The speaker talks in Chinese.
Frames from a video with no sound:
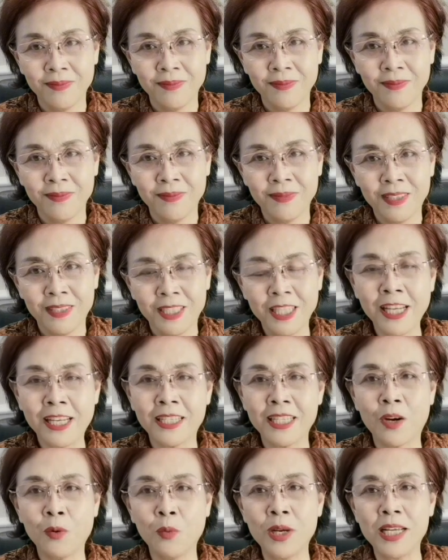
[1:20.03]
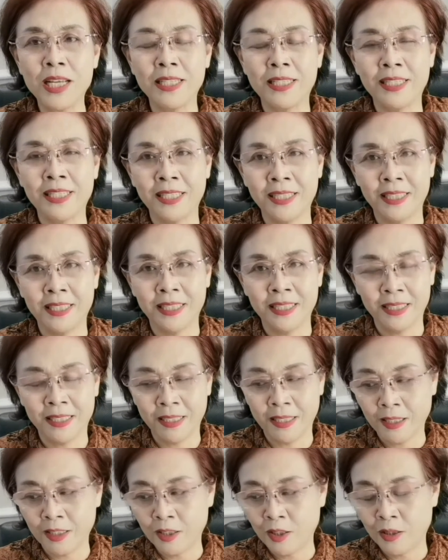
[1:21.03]
这个呢，我已经
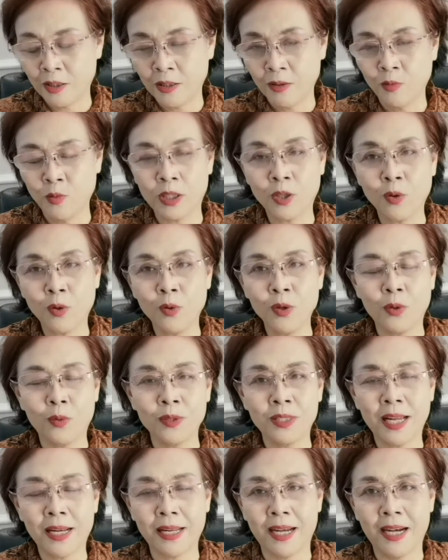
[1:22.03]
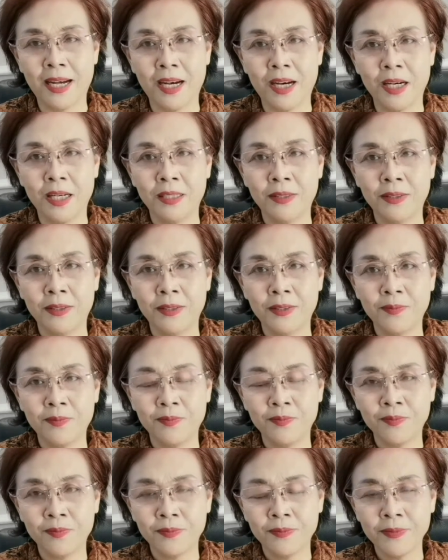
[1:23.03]
我都留下了啊，
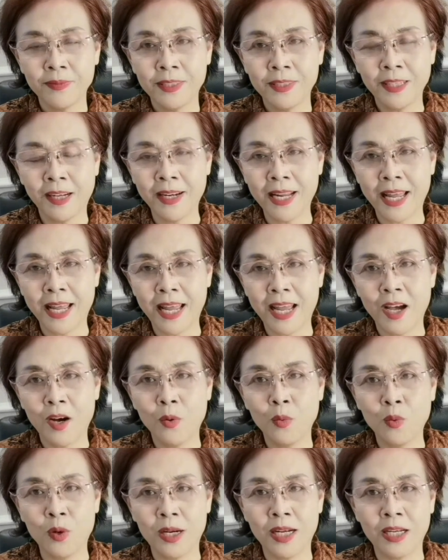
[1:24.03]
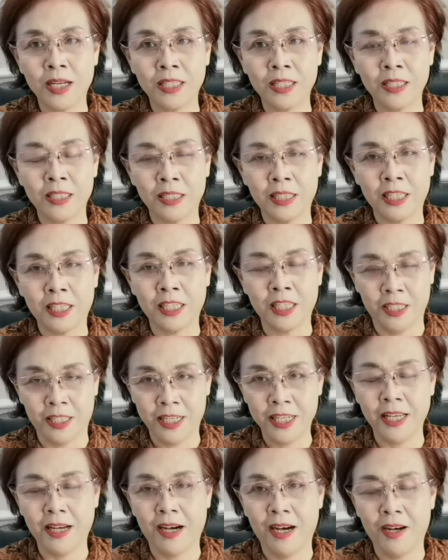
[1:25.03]
将来啊，我可
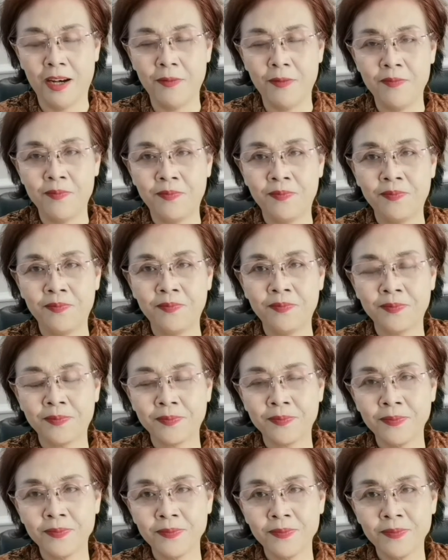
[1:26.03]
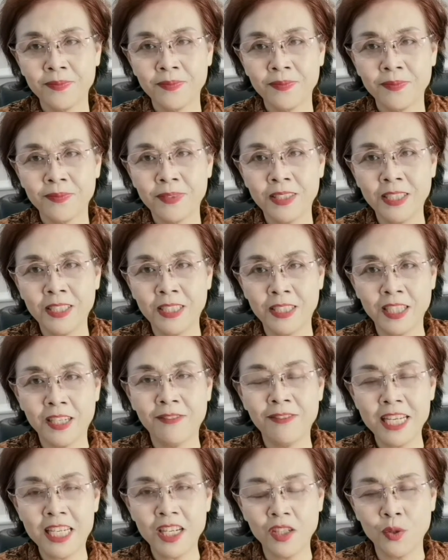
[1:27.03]
以啊，以这个为
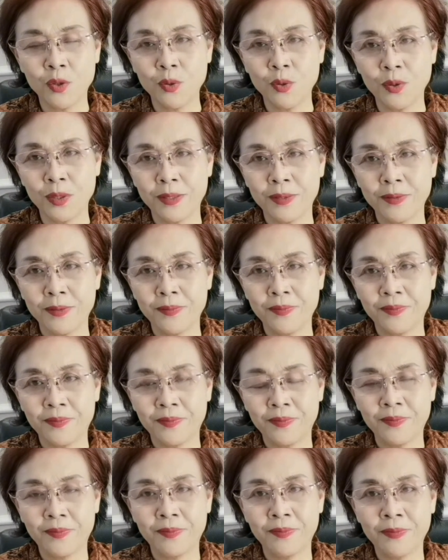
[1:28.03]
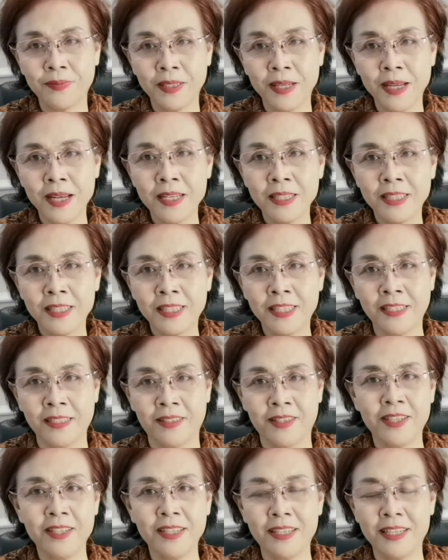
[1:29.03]
证据，请
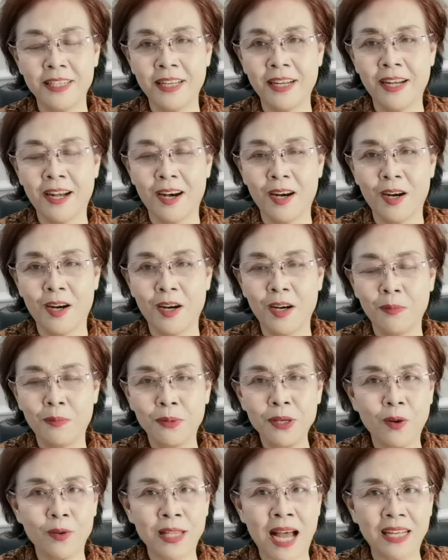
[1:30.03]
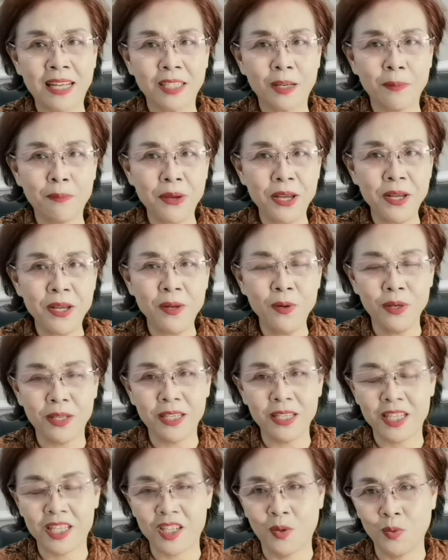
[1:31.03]
这些人啊，不要拿这个卑劣的
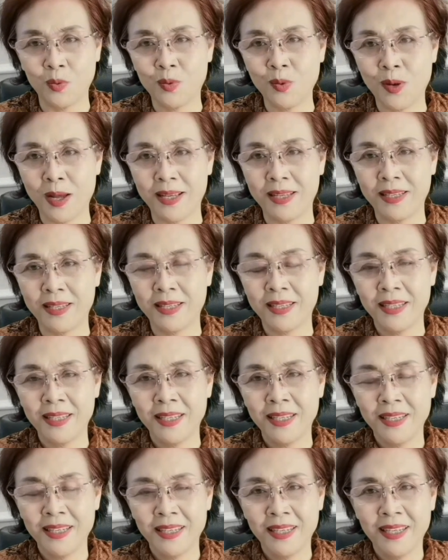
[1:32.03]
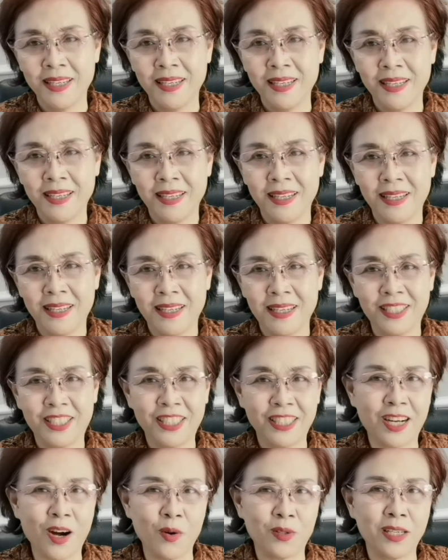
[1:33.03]
手段，呃，去
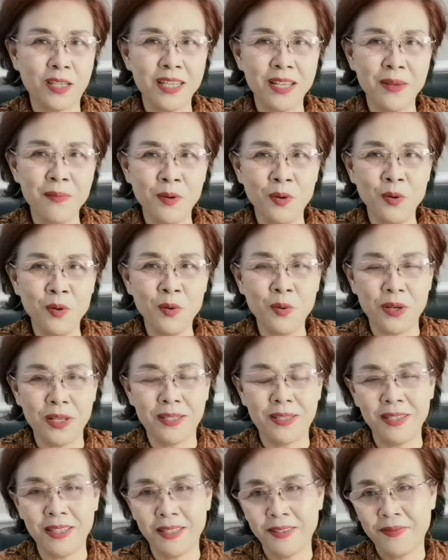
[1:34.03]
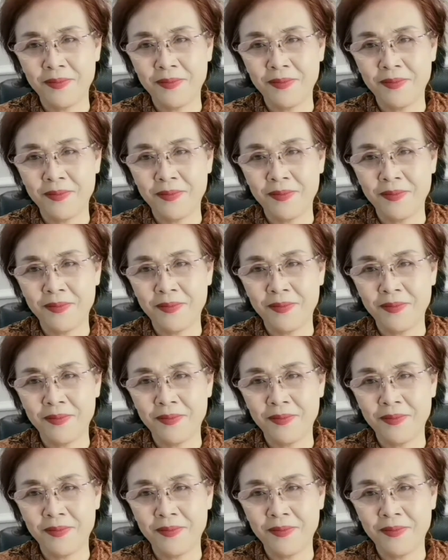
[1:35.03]
搞这个阴谋诡计。